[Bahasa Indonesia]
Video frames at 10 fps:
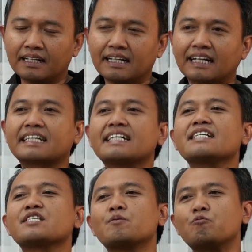Dan
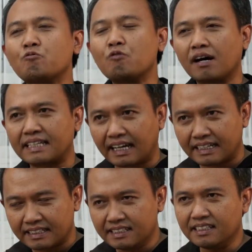kesemuanya
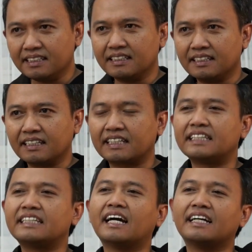ini,
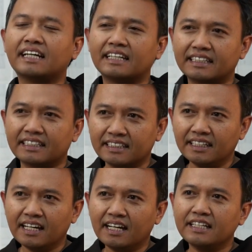ketiganya ini
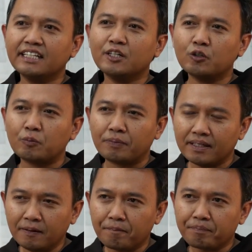
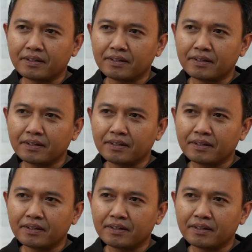dihidupi